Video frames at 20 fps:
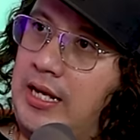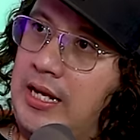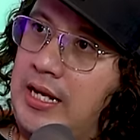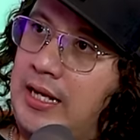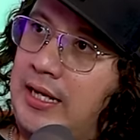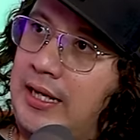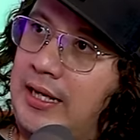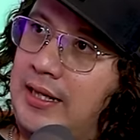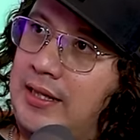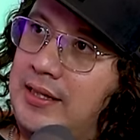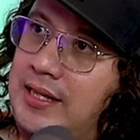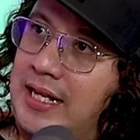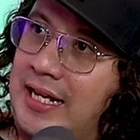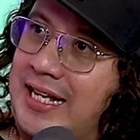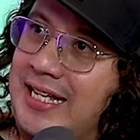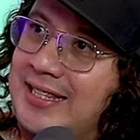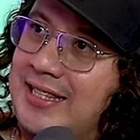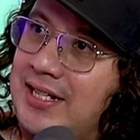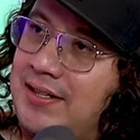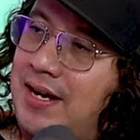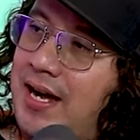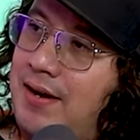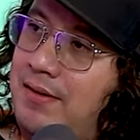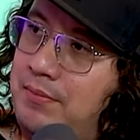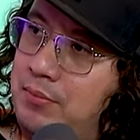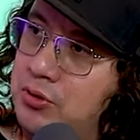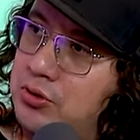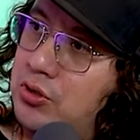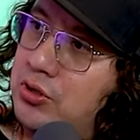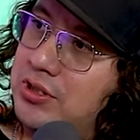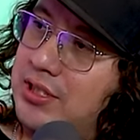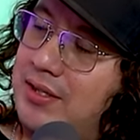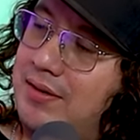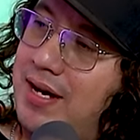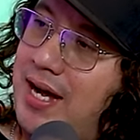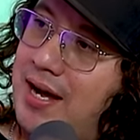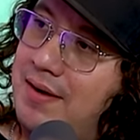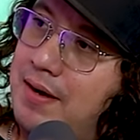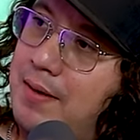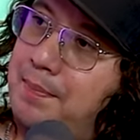¿y de qué trabajabas? ¿Vos lo
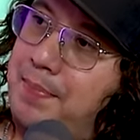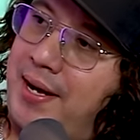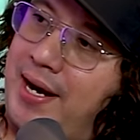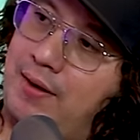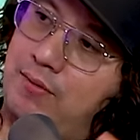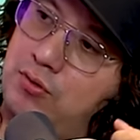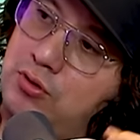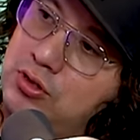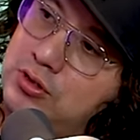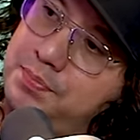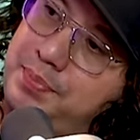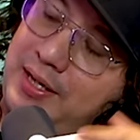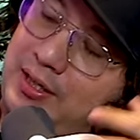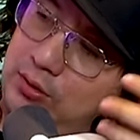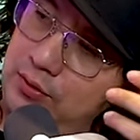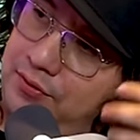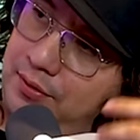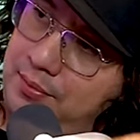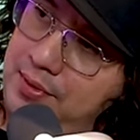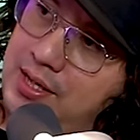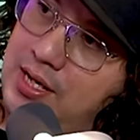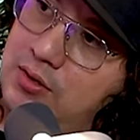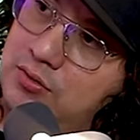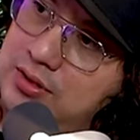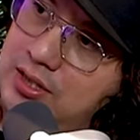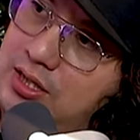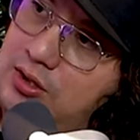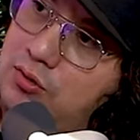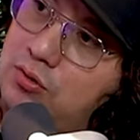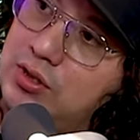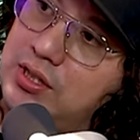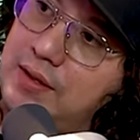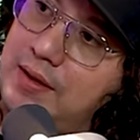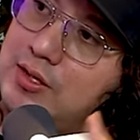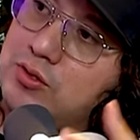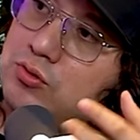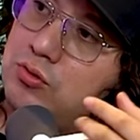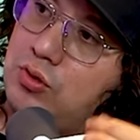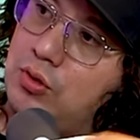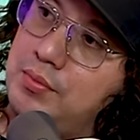trabajabas para vos, para tu familia? ¿Ustedes
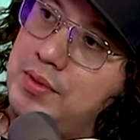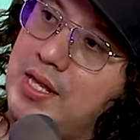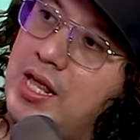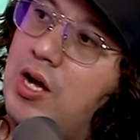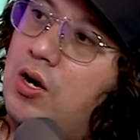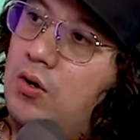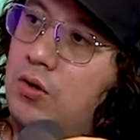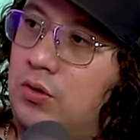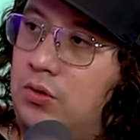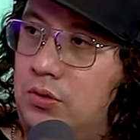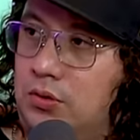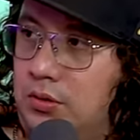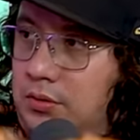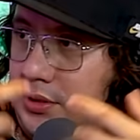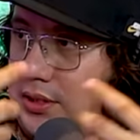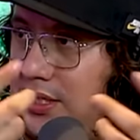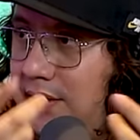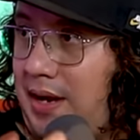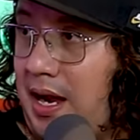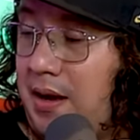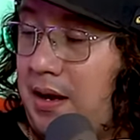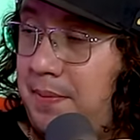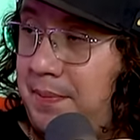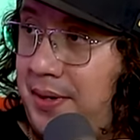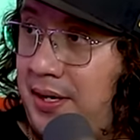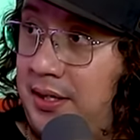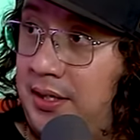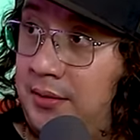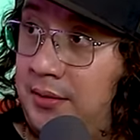cultivaban su comida o trabajabas para